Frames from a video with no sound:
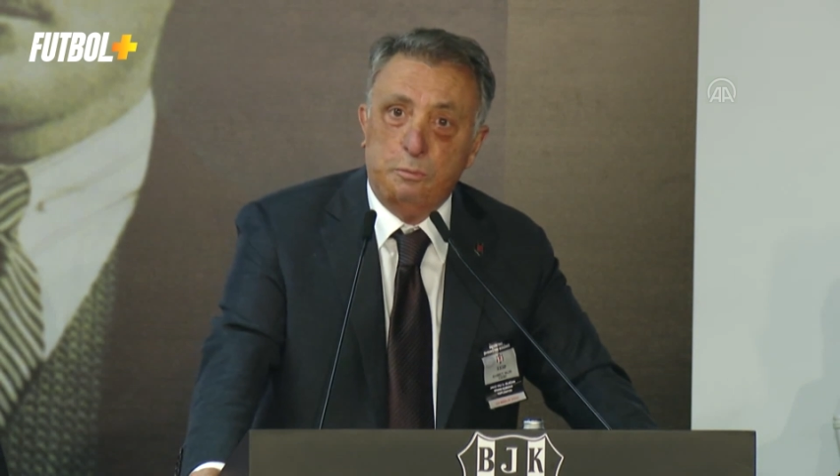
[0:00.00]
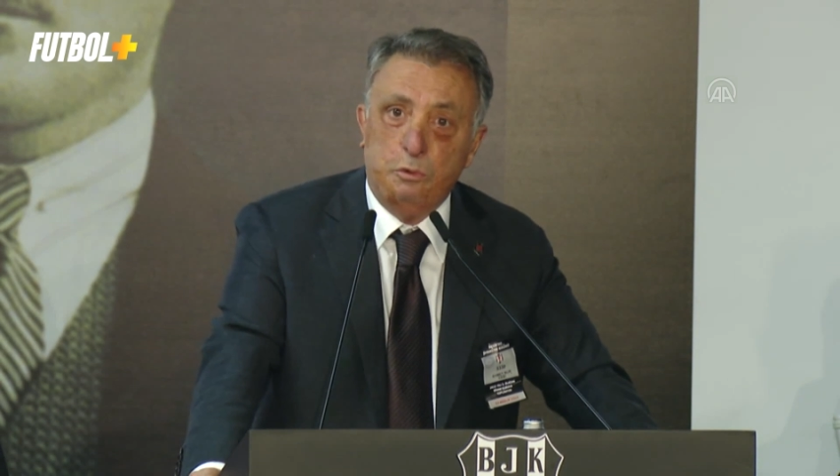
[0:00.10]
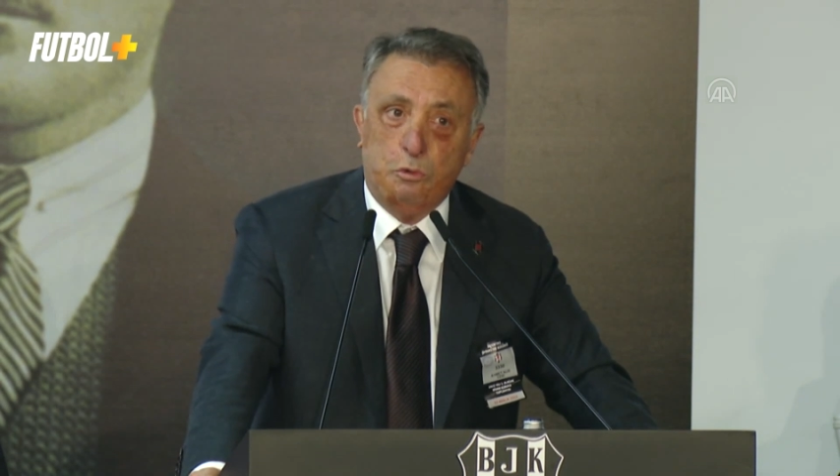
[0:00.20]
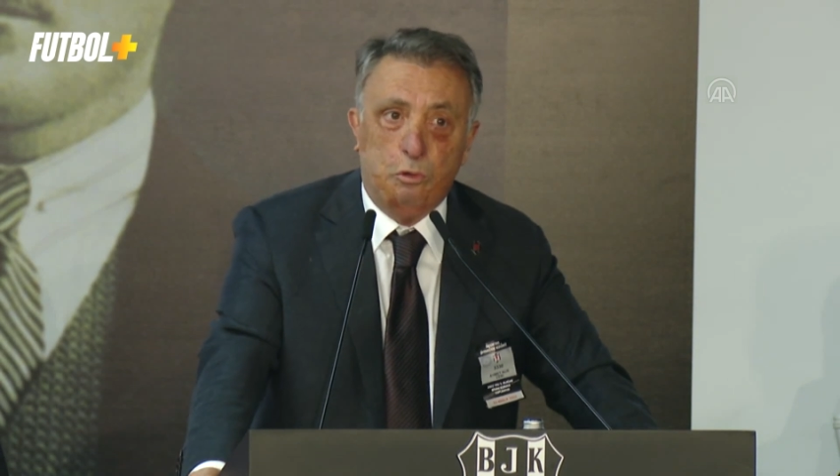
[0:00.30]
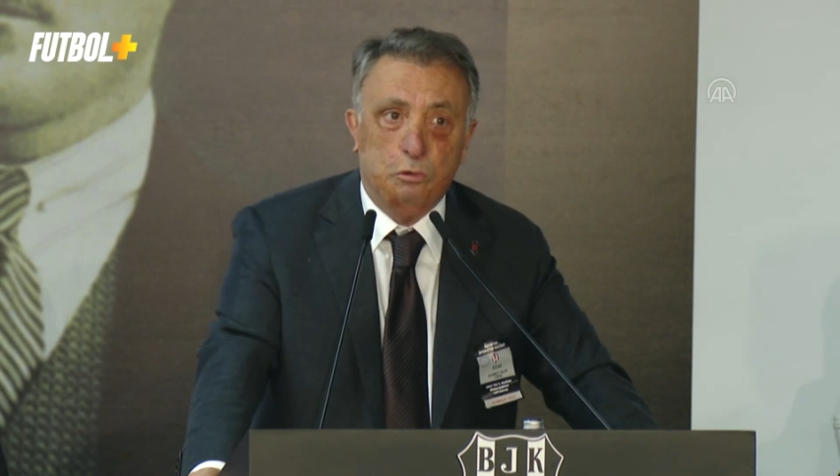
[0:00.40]

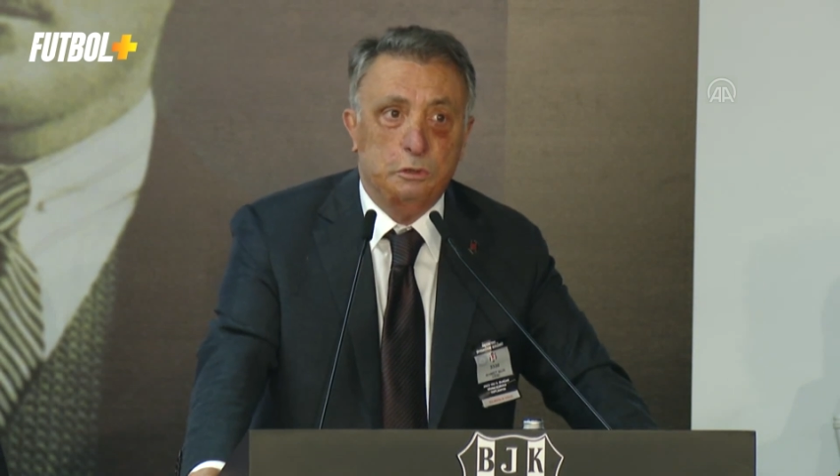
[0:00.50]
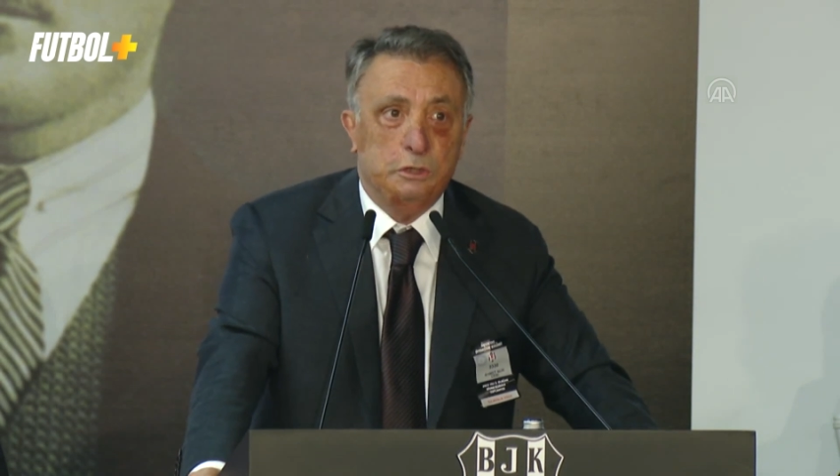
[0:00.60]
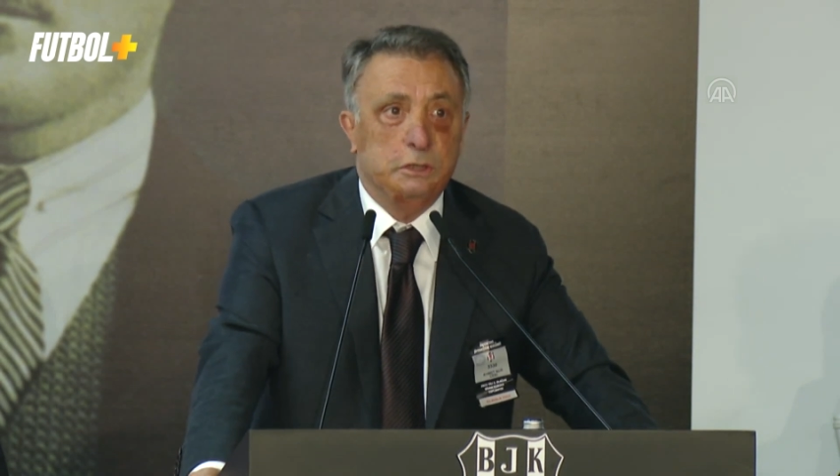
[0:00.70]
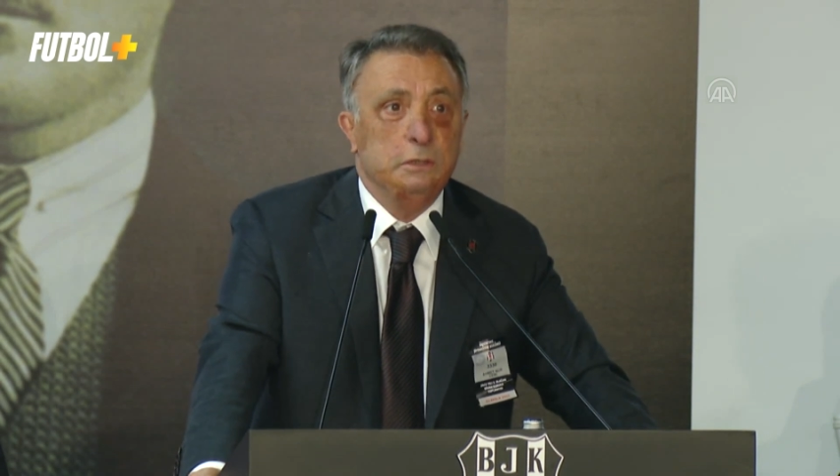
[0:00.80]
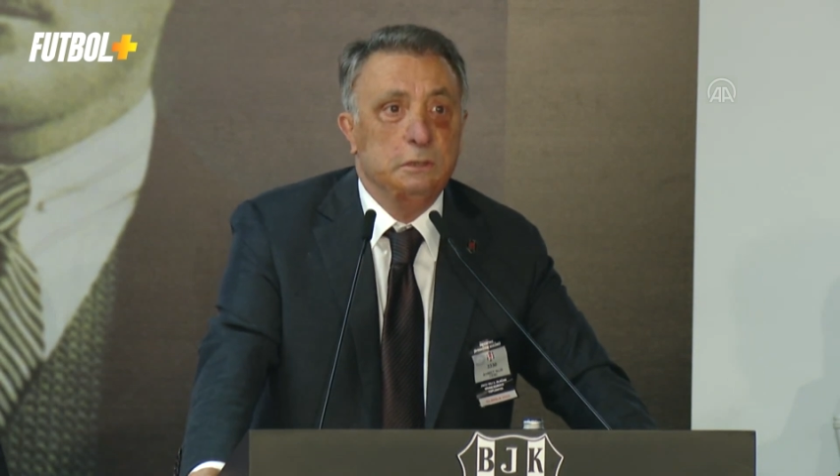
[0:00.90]
büyük olduğu
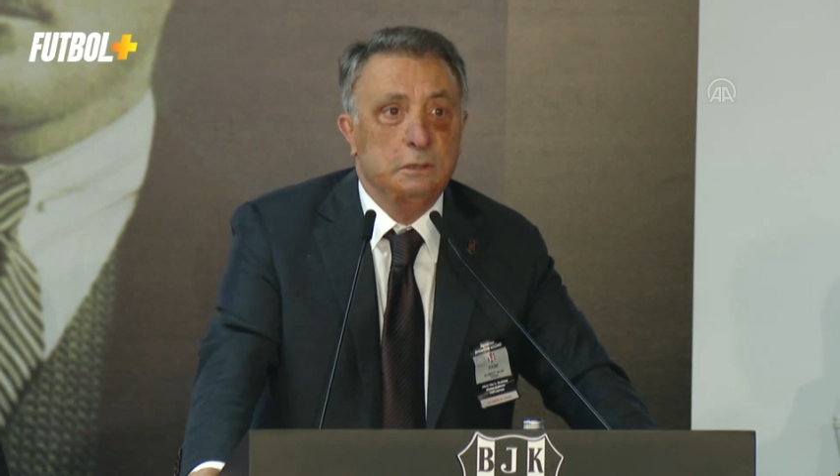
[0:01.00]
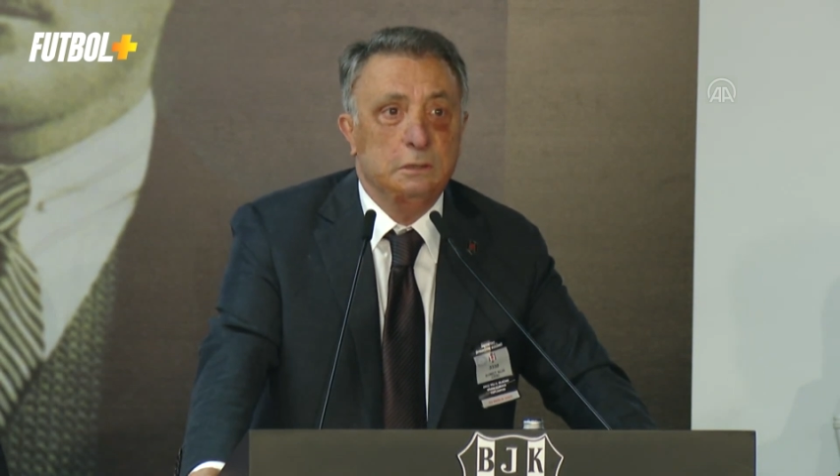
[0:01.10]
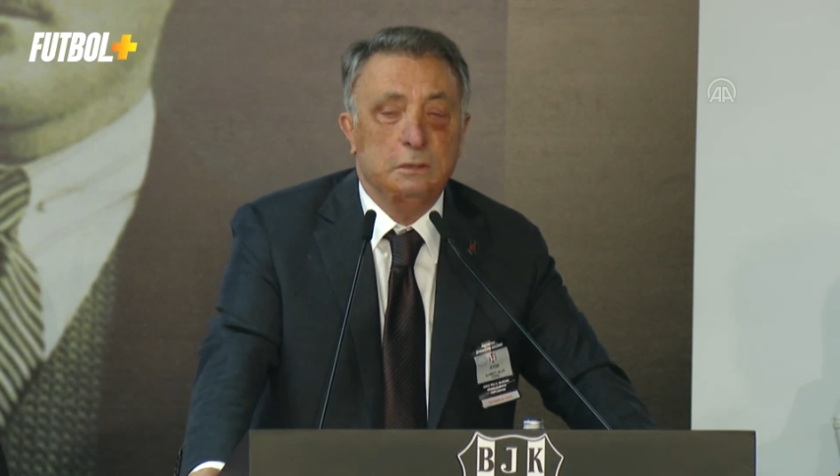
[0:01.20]
için